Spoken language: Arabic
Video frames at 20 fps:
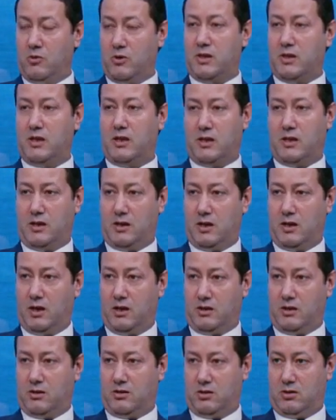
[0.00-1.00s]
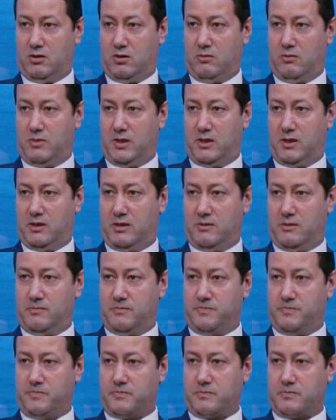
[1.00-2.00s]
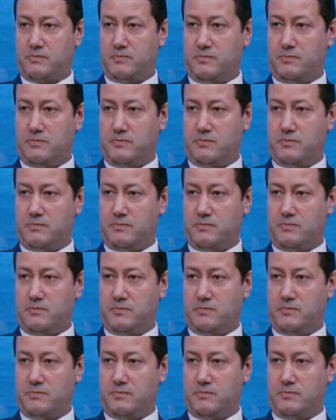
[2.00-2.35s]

وكذلك حركه الطيران المدني. طيب